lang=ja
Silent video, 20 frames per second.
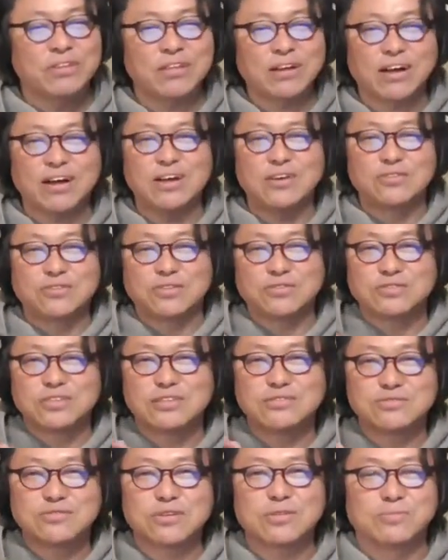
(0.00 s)
で歌謡曲
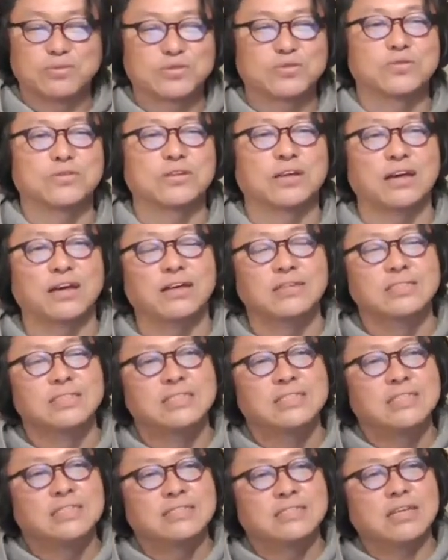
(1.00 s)
聴く時もそうで
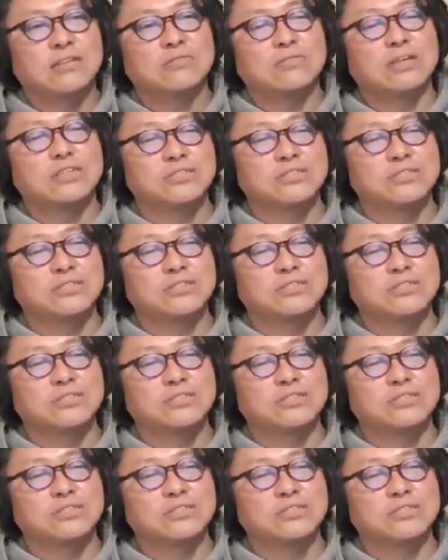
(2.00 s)
なの